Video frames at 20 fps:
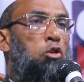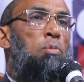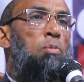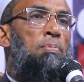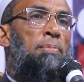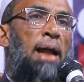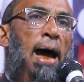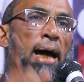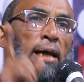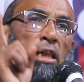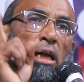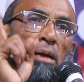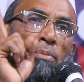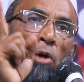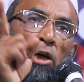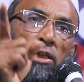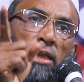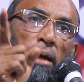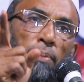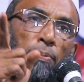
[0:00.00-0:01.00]
তোমরা একদিন
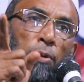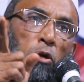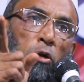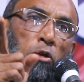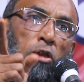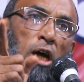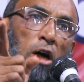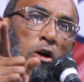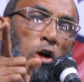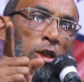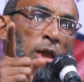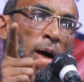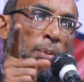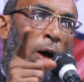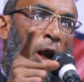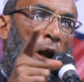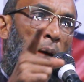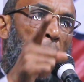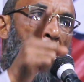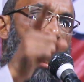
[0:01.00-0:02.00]
মদের বিরুদ্ধে কথা
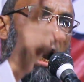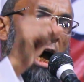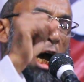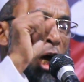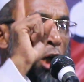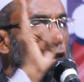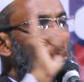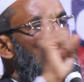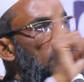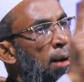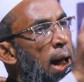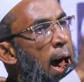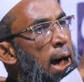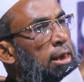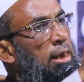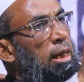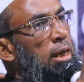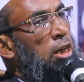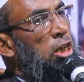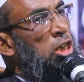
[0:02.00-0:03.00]
বলবা তোমরা
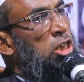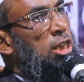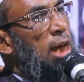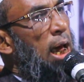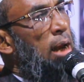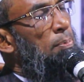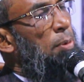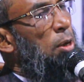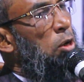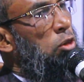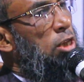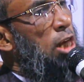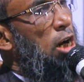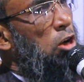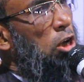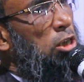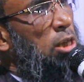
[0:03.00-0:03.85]
একদিন নিশার বিরুদ্ধে